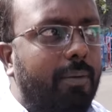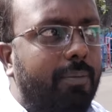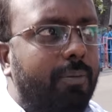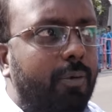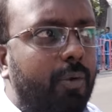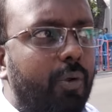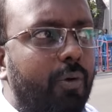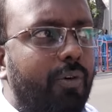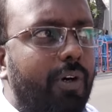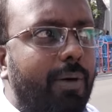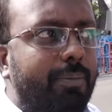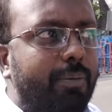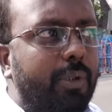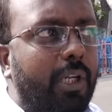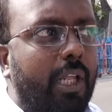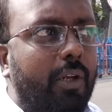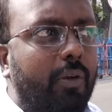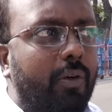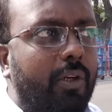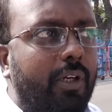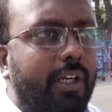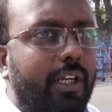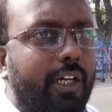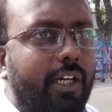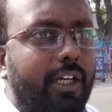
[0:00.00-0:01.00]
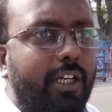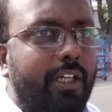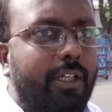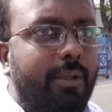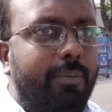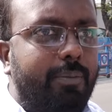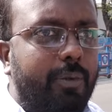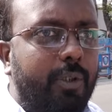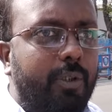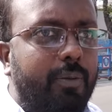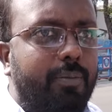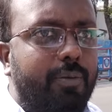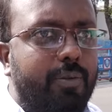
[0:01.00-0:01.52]
పూర్వపు నల్గొండ
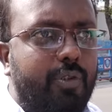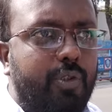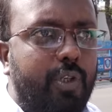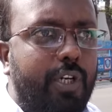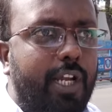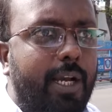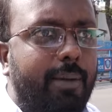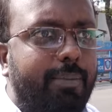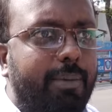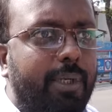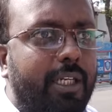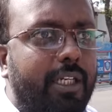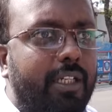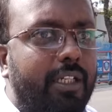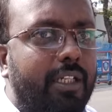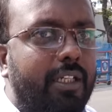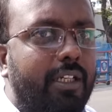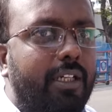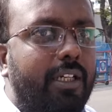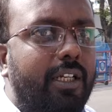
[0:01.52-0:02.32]
ఇప్పుడు సూర్యాపేట